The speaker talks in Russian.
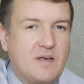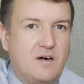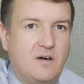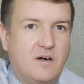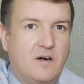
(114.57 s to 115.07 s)

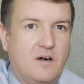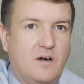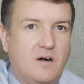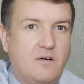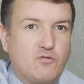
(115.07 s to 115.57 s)

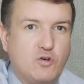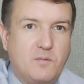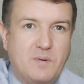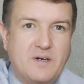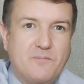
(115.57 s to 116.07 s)
Э, вроде
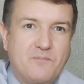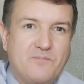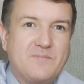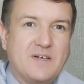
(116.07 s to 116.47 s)
бы,